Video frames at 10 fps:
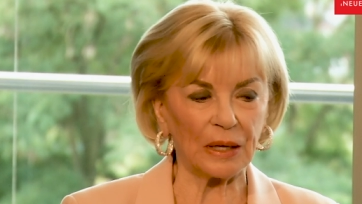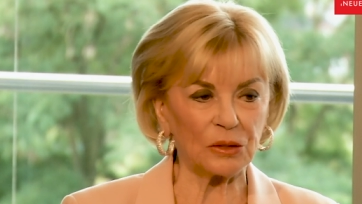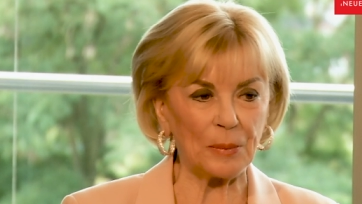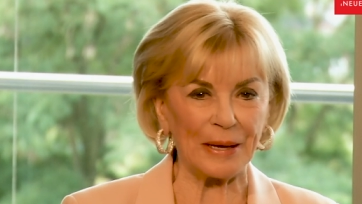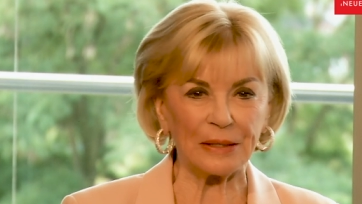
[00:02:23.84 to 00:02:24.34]

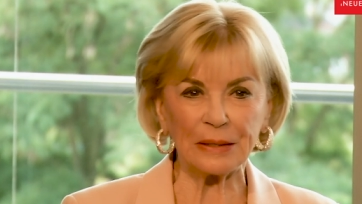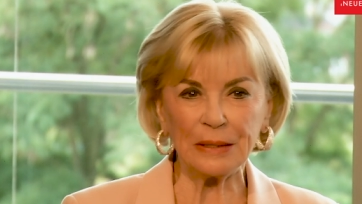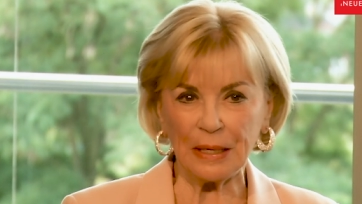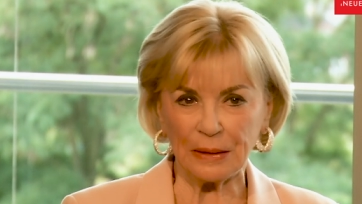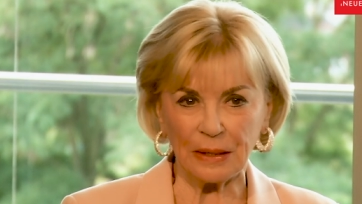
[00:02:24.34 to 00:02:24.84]

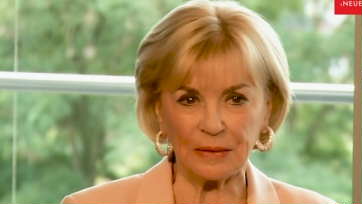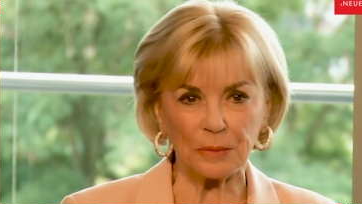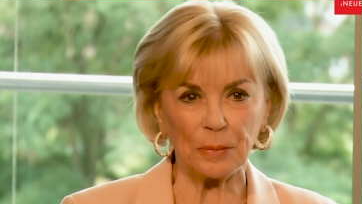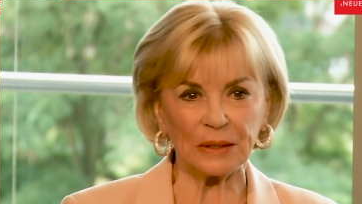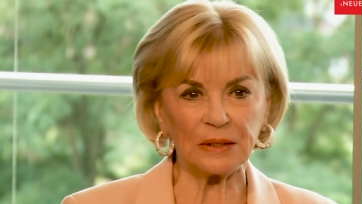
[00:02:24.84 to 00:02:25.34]
Experten, die
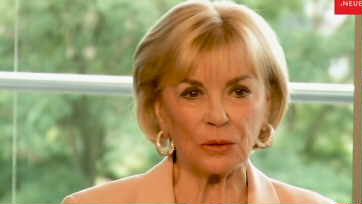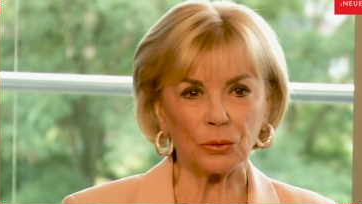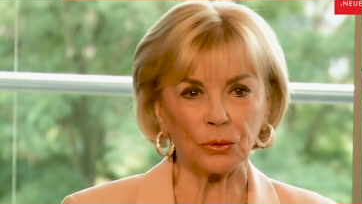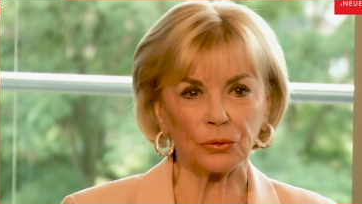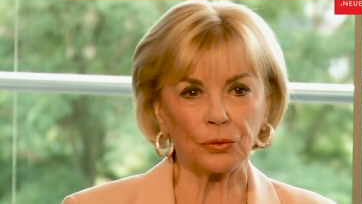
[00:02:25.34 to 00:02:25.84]
diesen
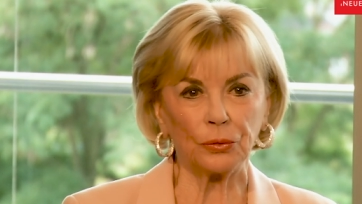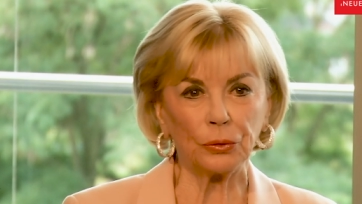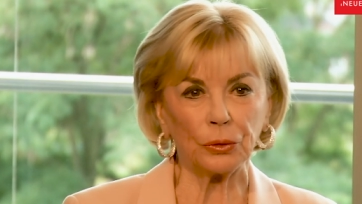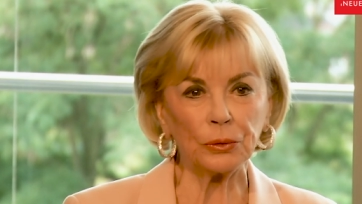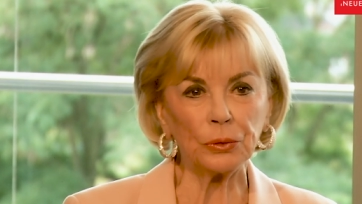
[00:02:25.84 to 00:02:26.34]
Meisterkurs
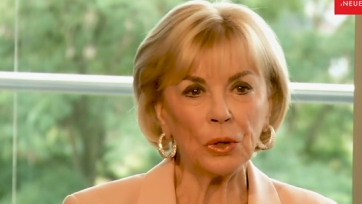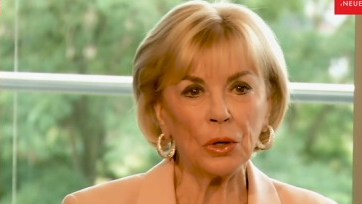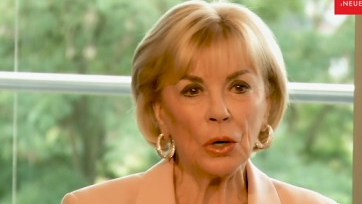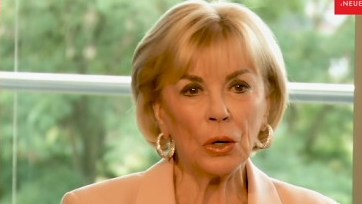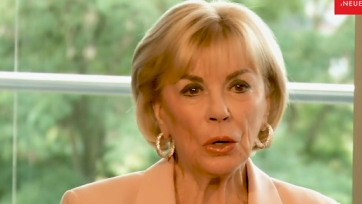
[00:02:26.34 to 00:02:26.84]
führen.
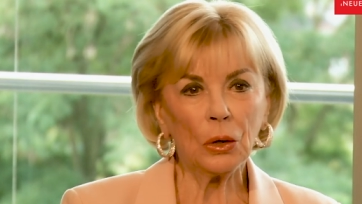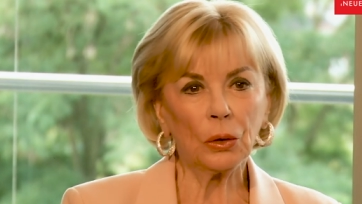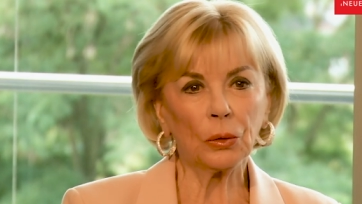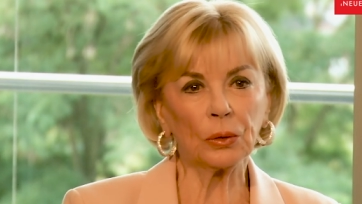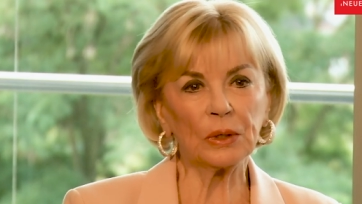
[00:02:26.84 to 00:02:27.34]

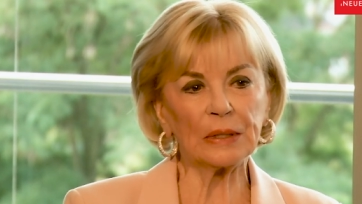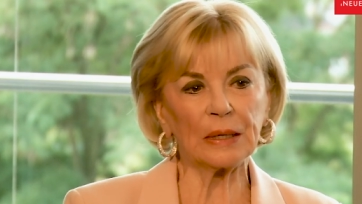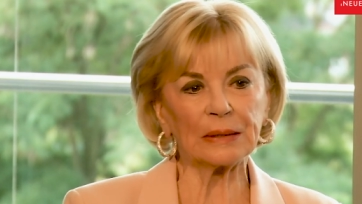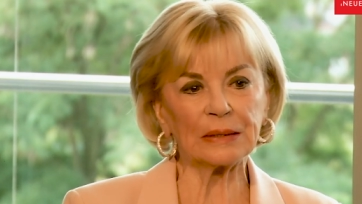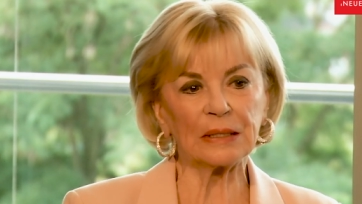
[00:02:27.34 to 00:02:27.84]
Und
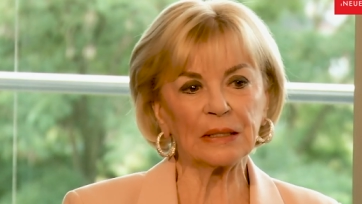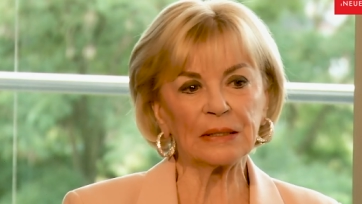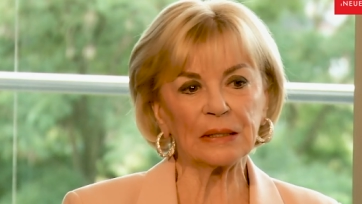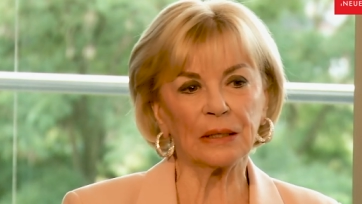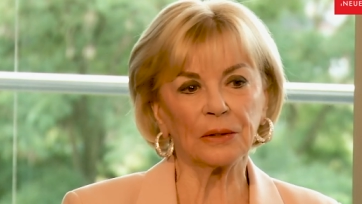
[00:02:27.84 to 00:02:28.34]
es
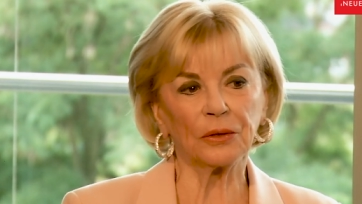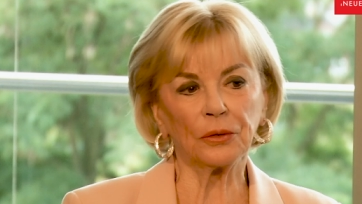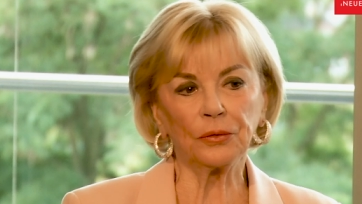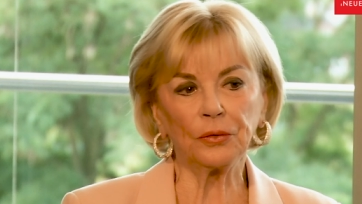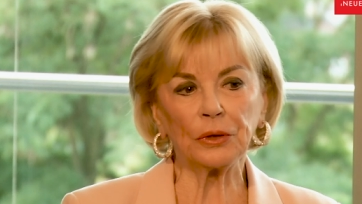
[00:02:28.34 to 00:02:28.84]
ist
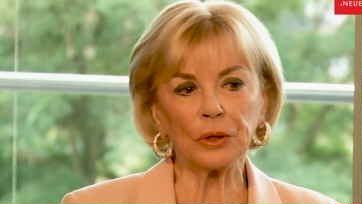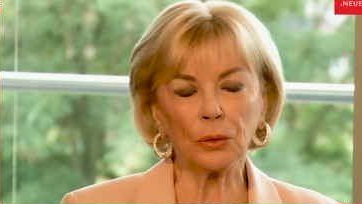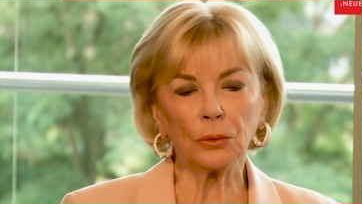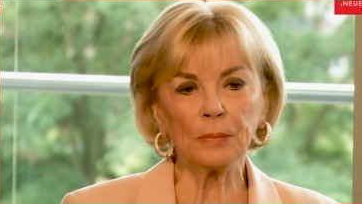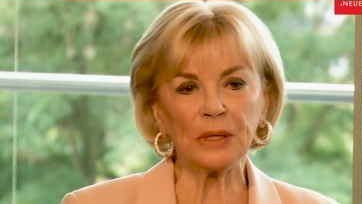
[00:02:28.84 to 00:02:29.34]
äh, für die
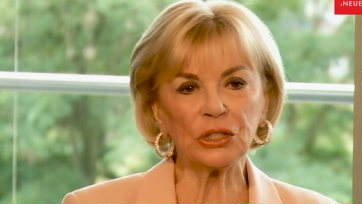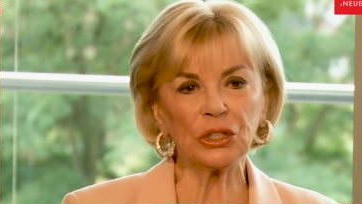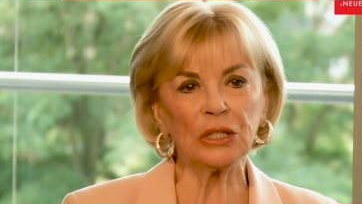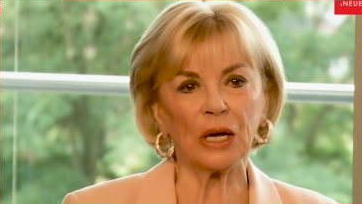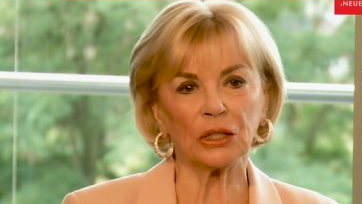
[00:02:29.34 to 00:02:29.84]
jungen
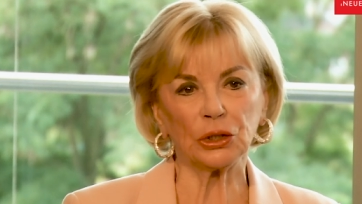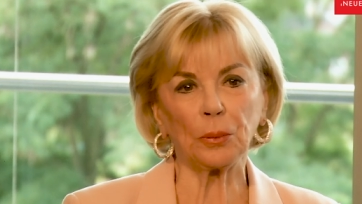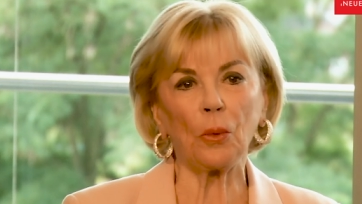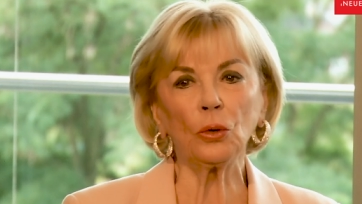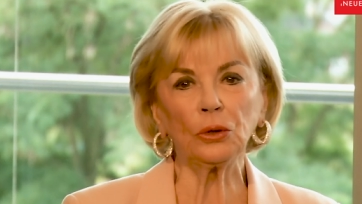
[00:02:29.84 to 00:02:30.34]
Menschen ein
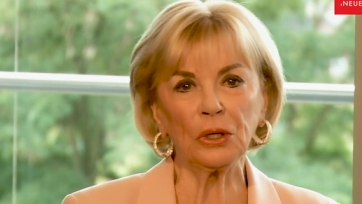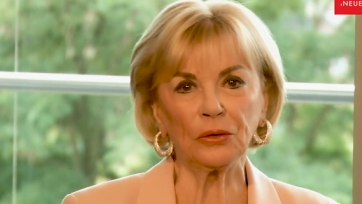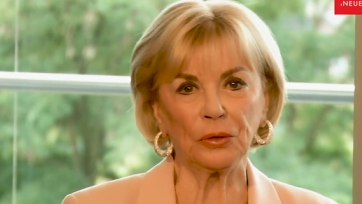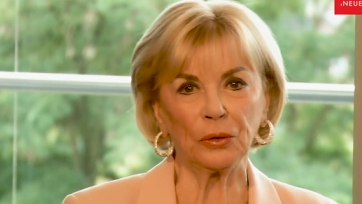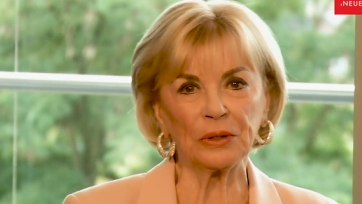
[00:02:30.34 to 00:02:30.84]
Sprung
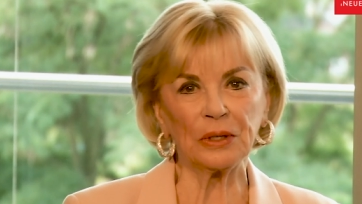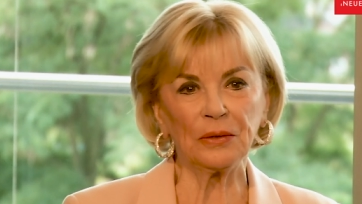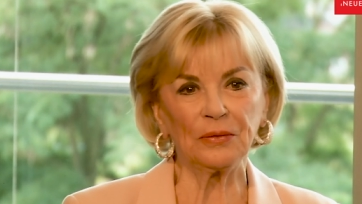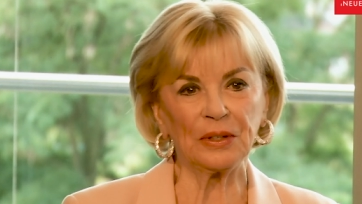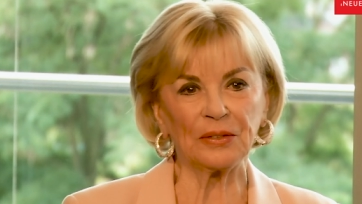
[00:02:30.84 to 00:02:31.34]
nach
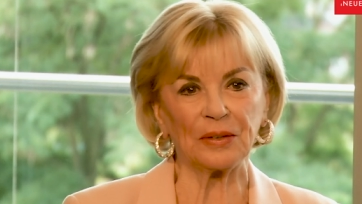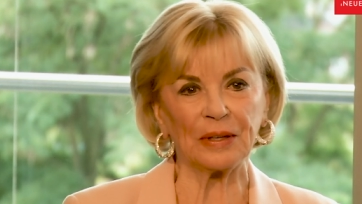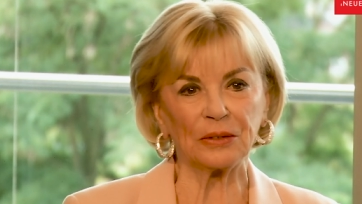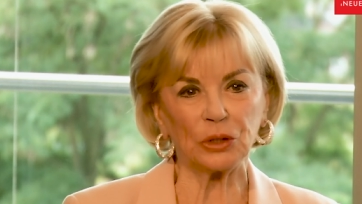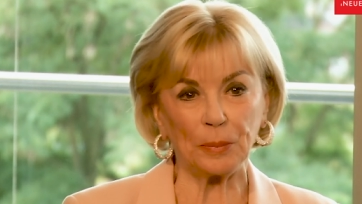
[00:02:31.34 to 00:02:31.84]
vorne, wie
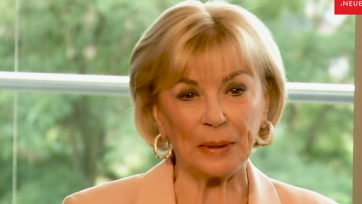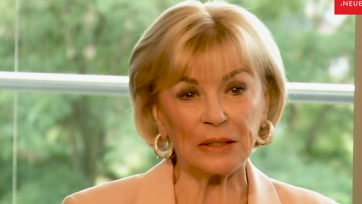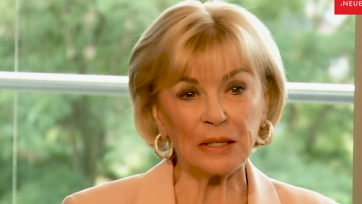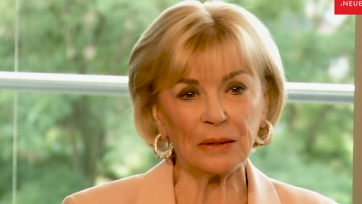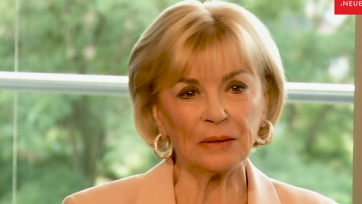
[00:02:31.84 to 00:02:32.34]
sie
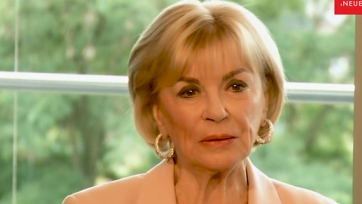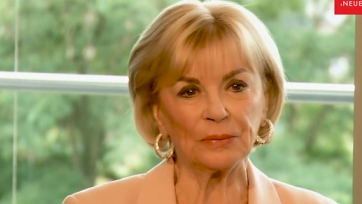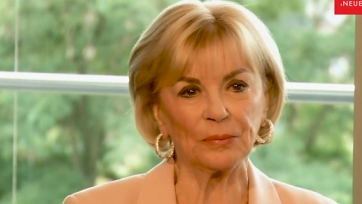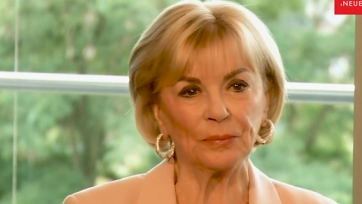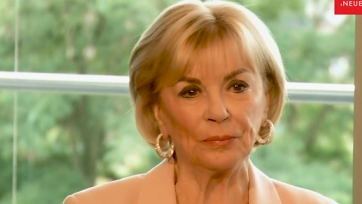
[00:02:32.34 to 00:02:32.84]
später